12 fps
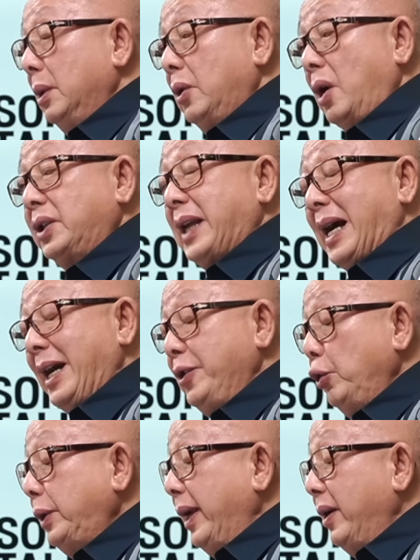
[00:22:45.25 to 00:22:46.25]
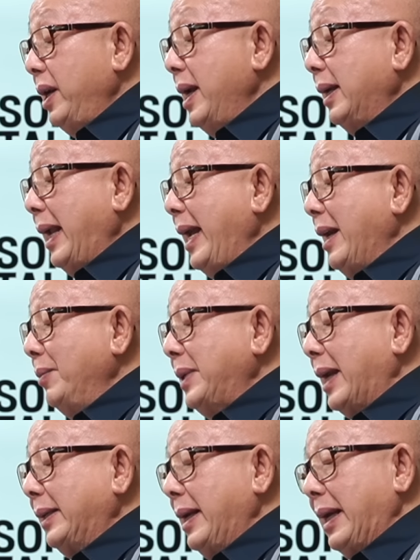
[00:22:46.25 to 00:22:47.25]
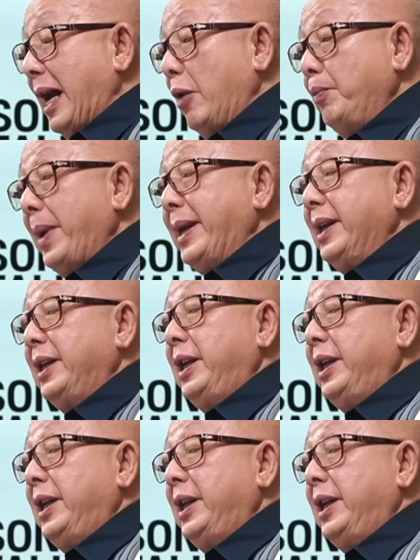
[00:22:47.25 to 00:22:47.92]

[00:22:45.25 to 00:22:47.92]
ก็สั่งให้ยุติเรื่องและให้คำสั่งดังกล่าวเป็น